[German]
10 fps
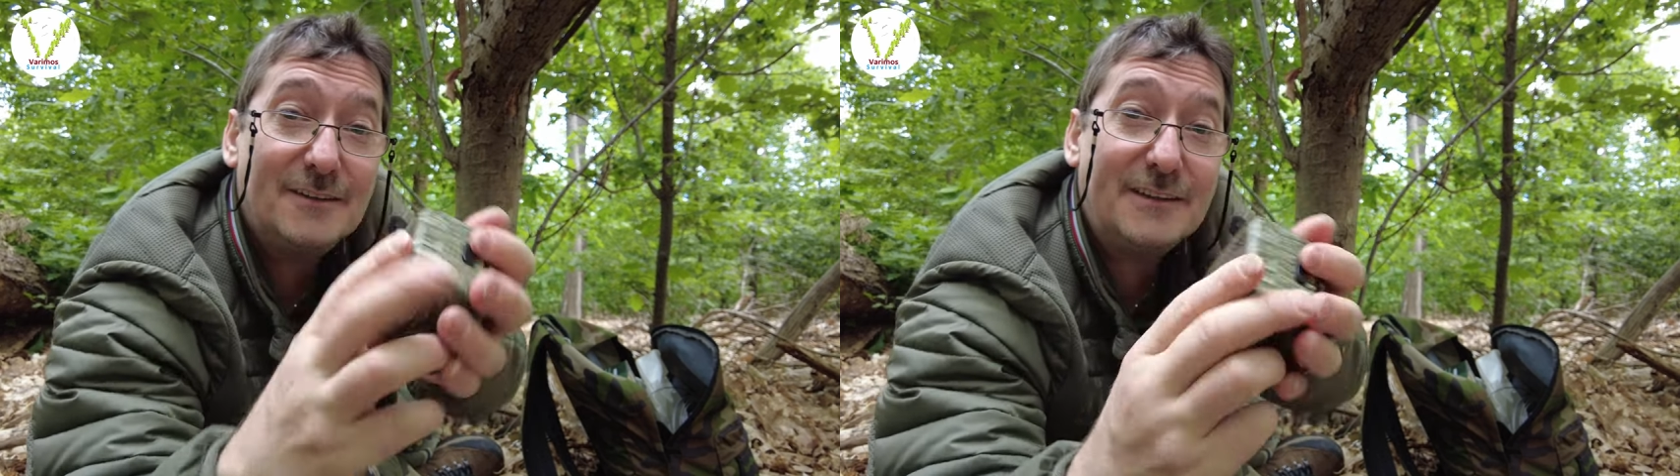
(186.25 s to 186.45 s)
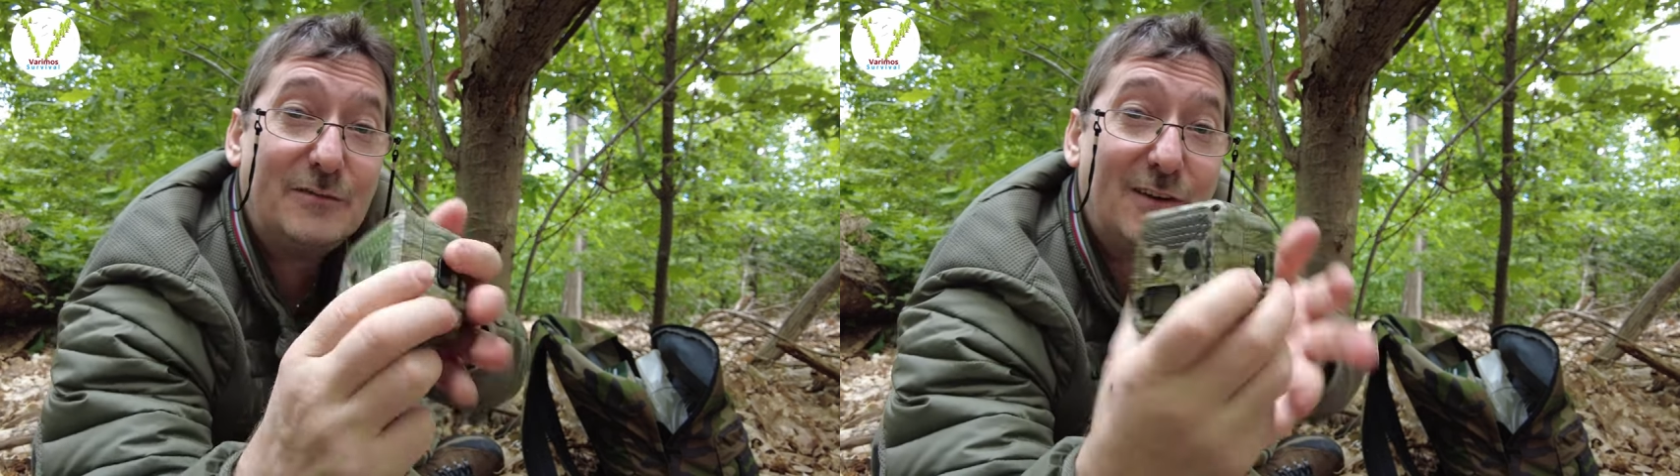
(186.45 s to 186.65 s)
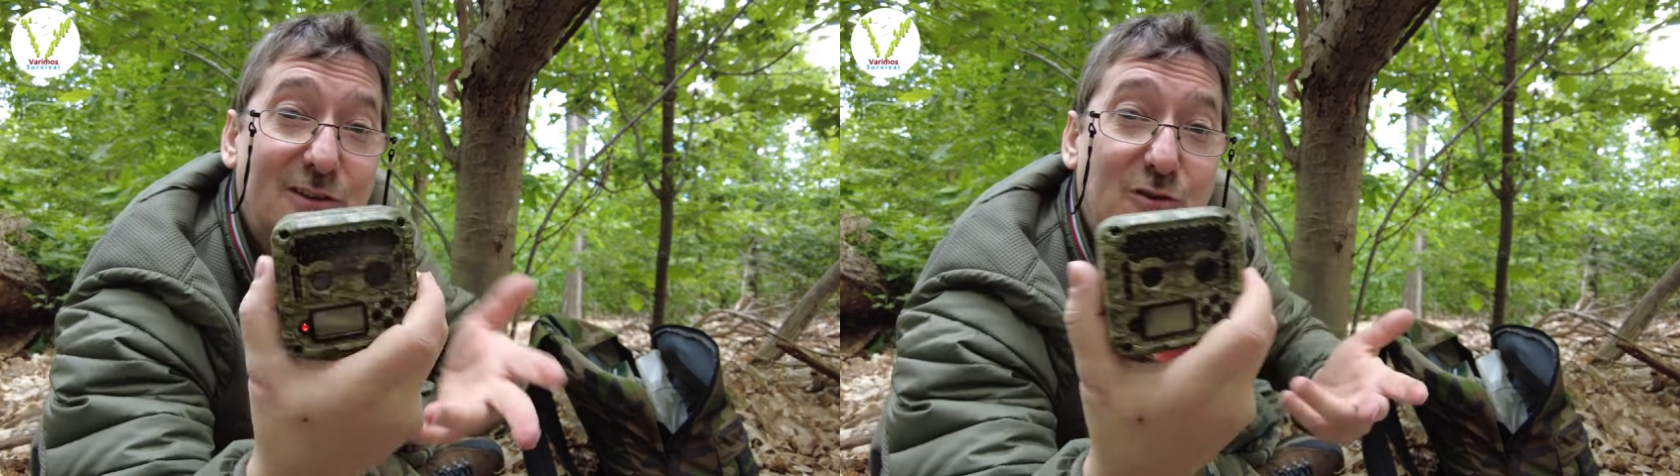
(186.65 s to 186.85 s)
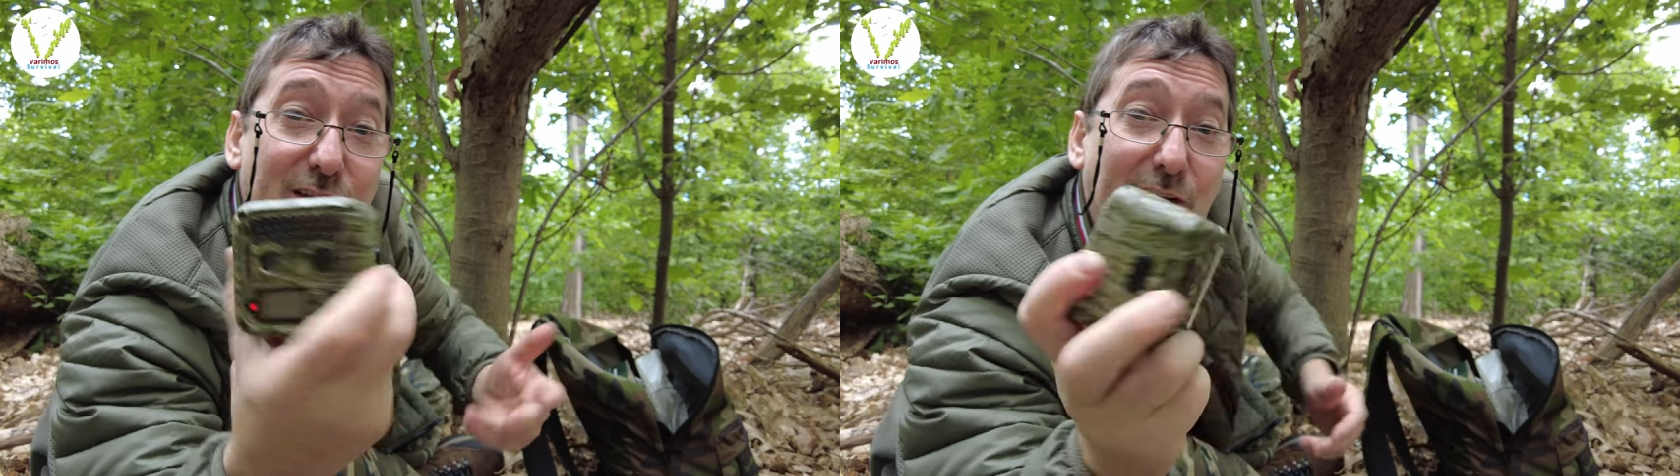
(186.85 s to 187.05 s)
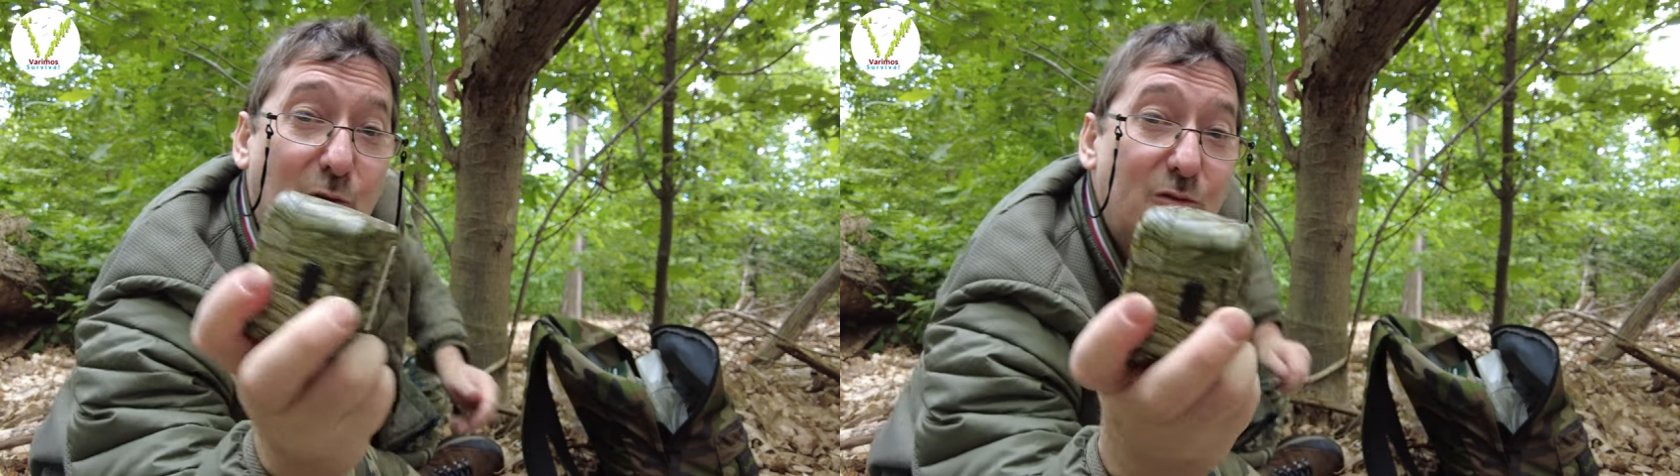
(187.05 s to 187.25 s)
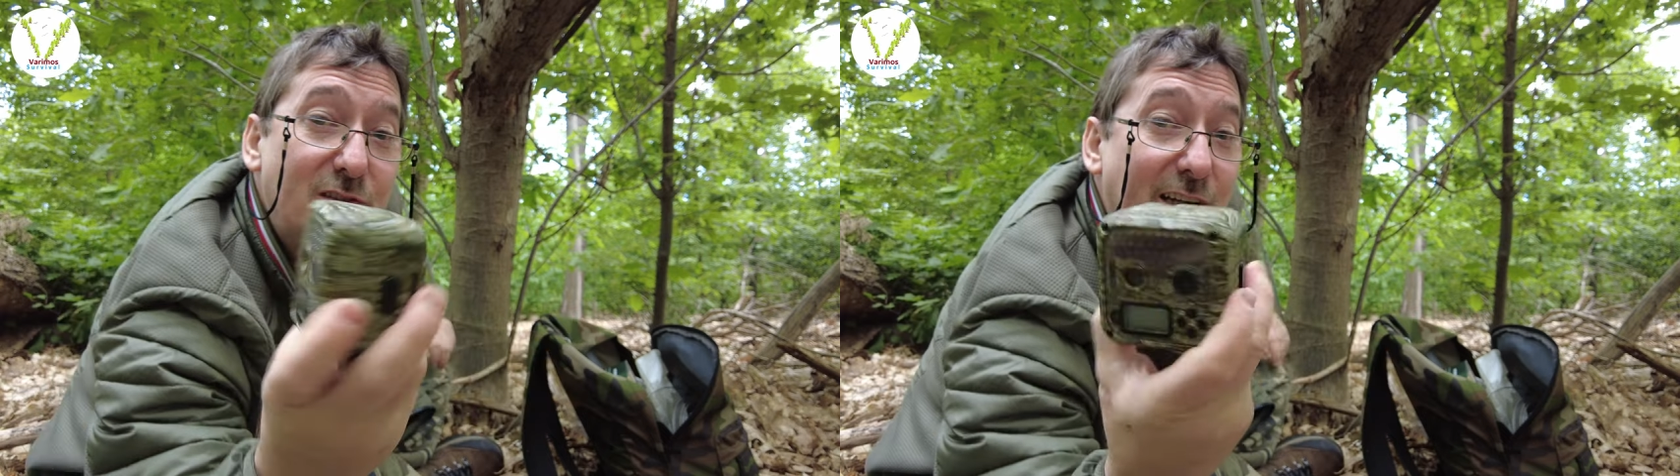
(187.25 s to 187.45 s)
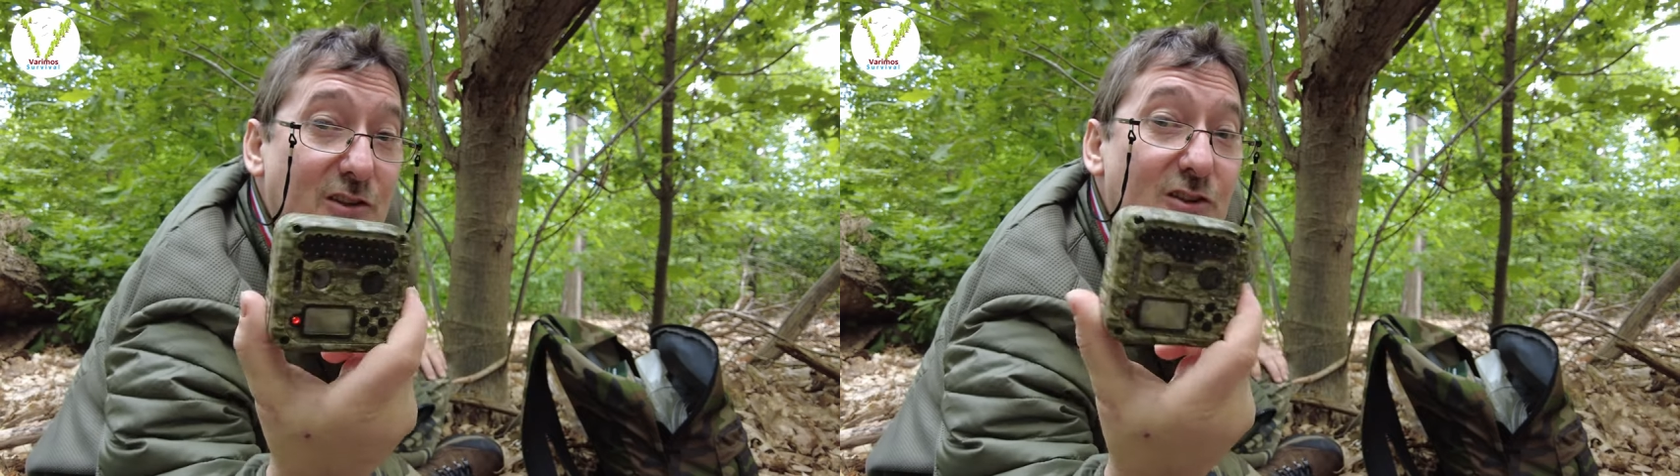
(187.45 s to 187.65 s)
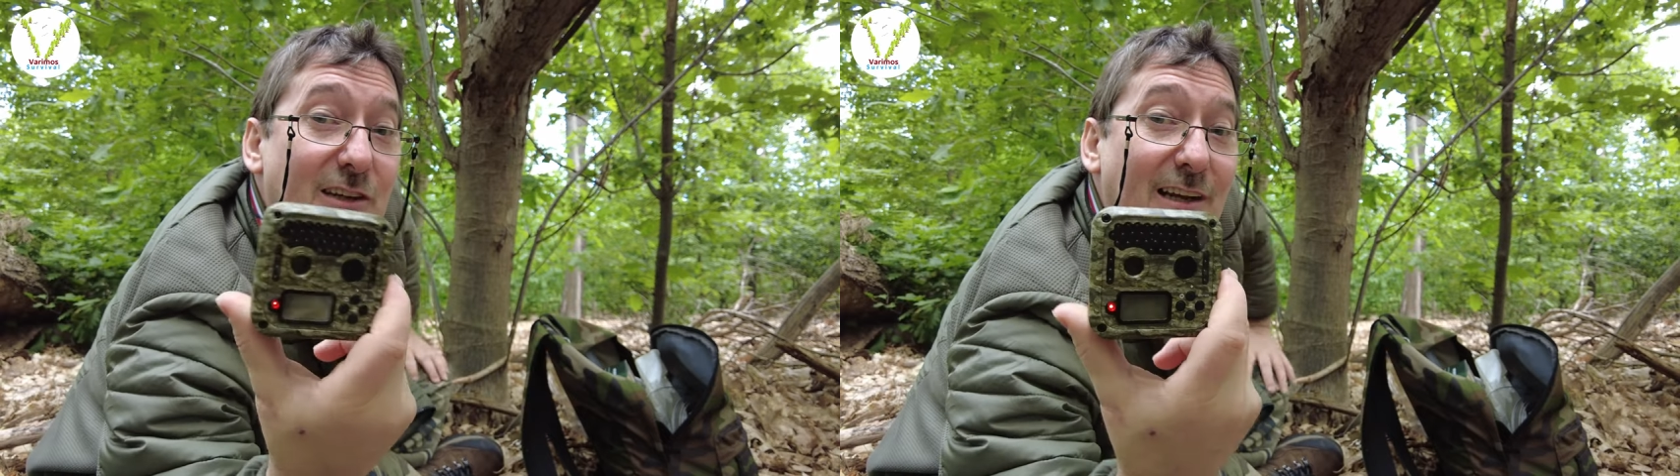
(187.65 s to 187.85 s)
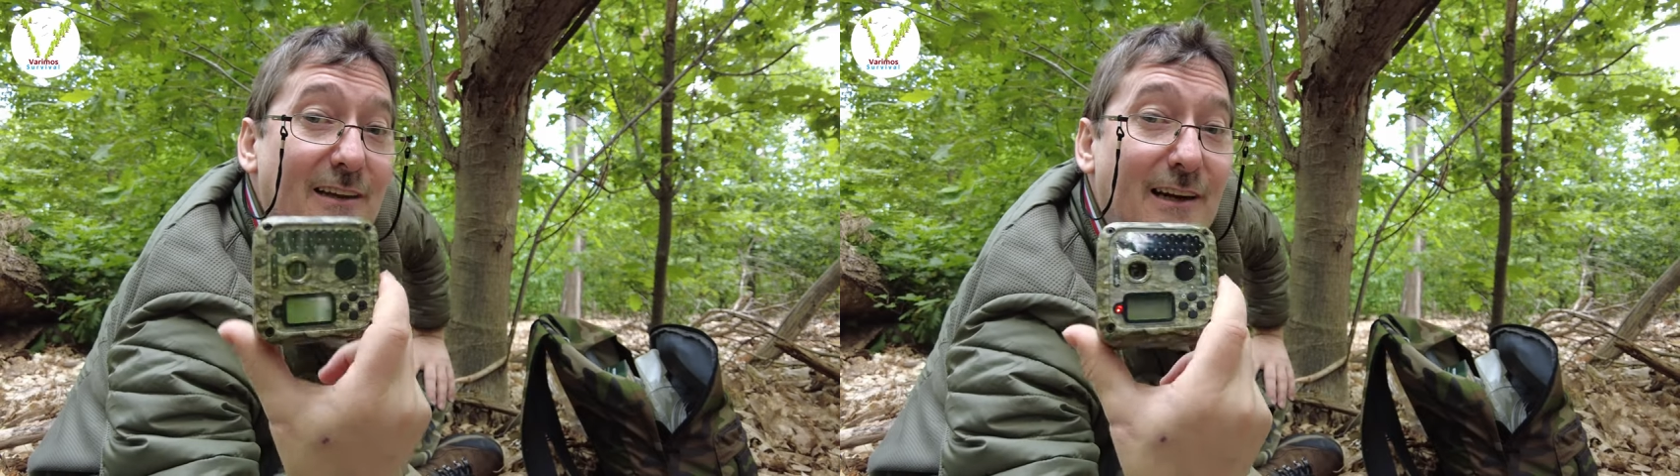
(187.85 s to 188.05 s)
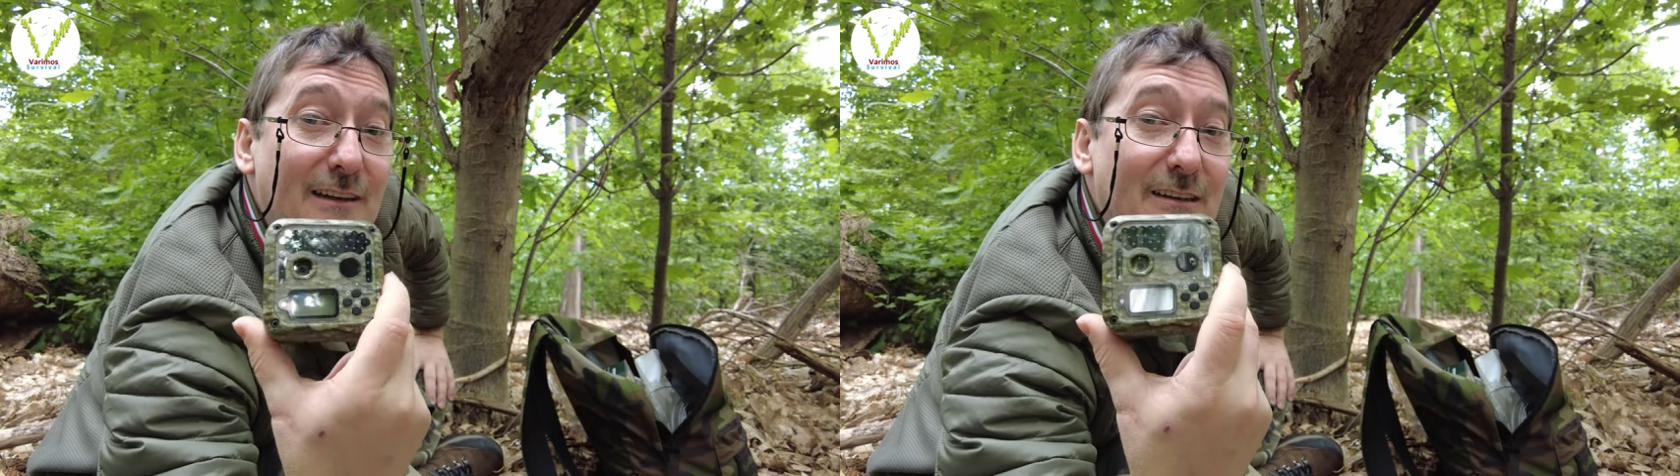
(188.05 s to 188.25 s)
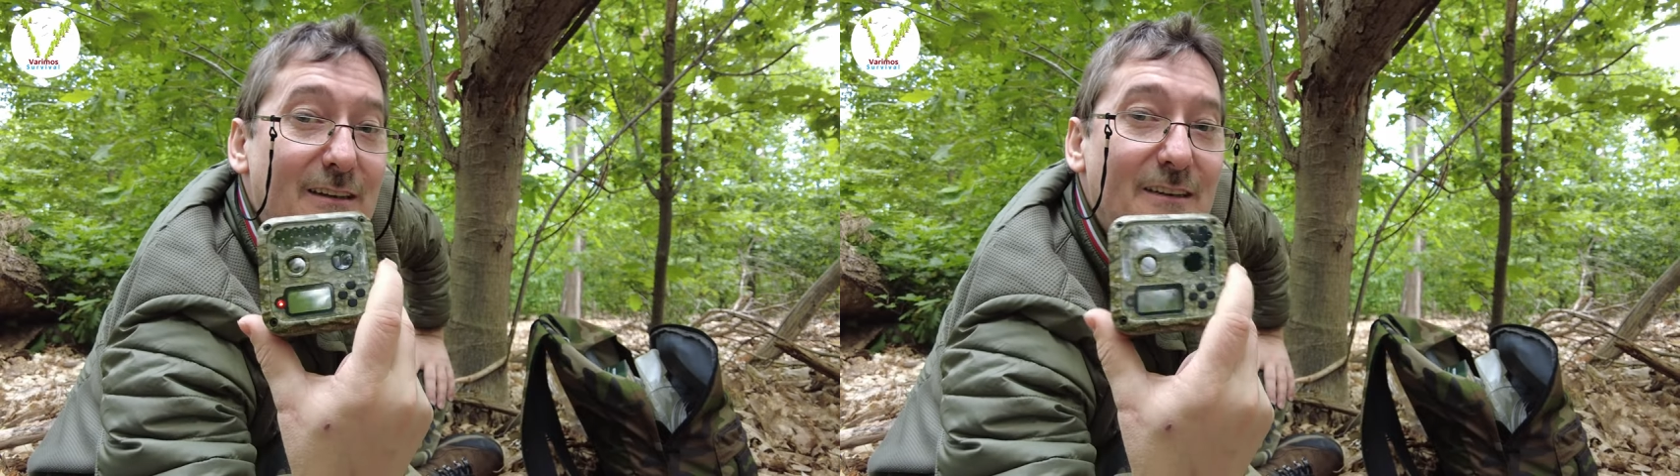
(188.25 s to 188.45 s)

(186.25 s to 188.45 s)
die ich fast schon in der Hosentasche stecken kann,